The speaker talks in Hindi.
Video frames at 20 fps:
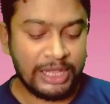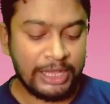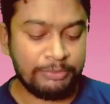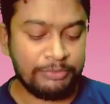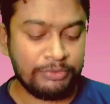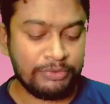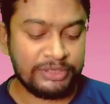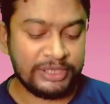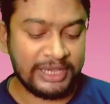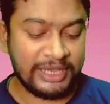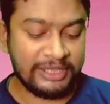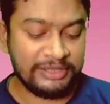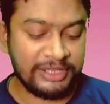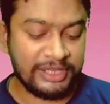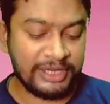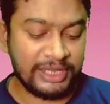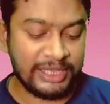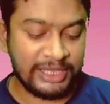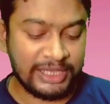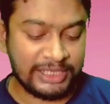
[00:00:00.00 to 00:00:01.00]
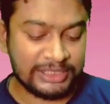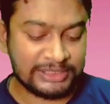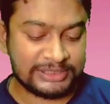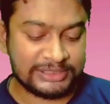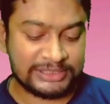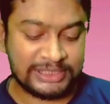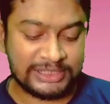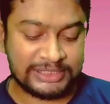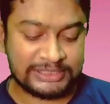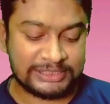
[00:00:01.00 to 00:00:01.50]
आपको ध्यान देना है
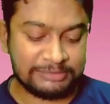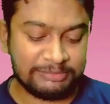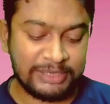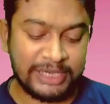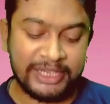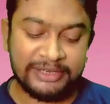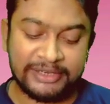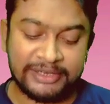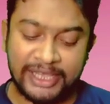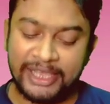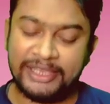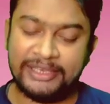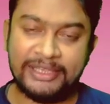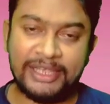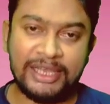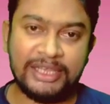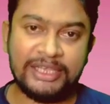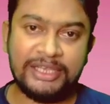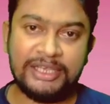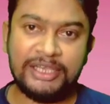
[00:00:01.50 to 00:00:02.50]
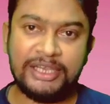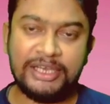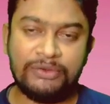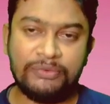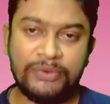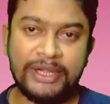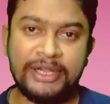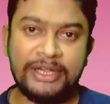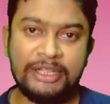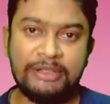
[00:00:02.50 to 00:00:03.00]
सिक्स बाय नाइन यानी कि
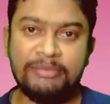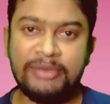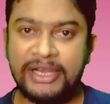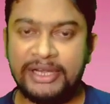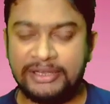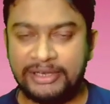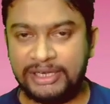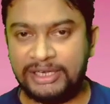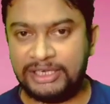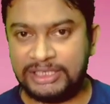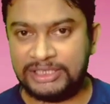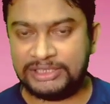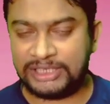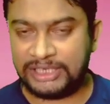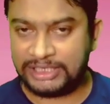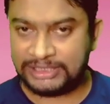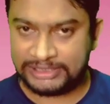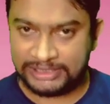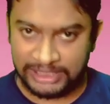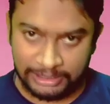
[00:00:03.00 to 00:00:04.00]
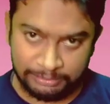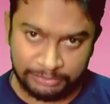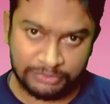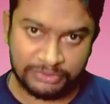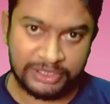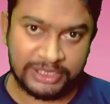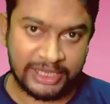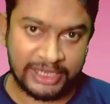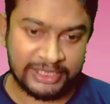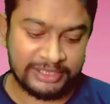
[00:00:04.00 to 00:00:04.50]
ट्वेंटी बाय थर्टी जहां से आपको
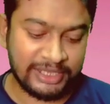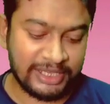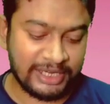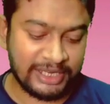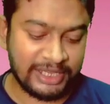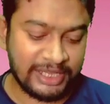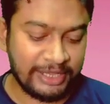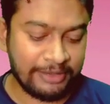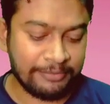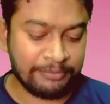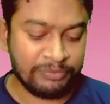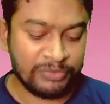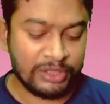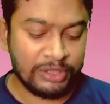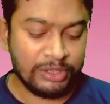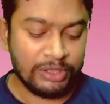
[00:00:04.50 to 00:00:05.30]
दिखाई दे रहा है